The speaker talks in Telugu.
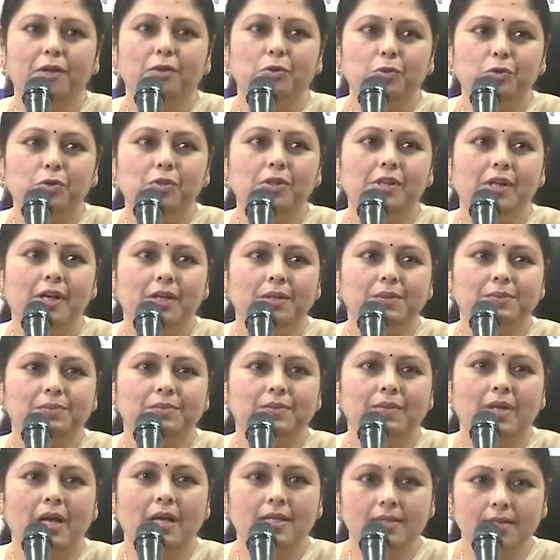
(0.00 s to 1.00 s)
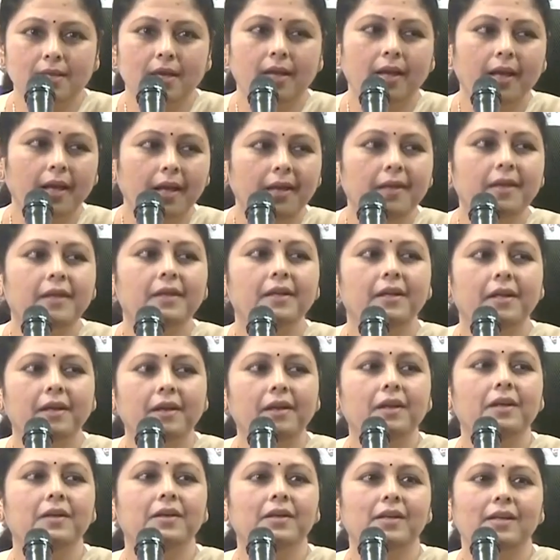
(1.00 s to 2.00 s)
నేను అనుకుంటున్నాను ఆ సరైన
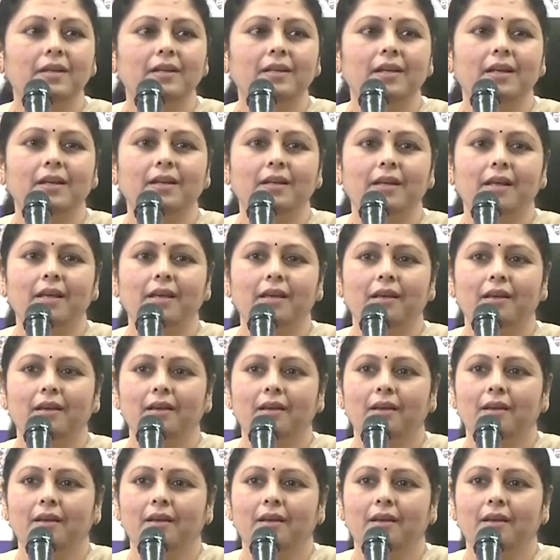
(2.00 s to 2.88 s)
నిర్ణయం ఏంటంటే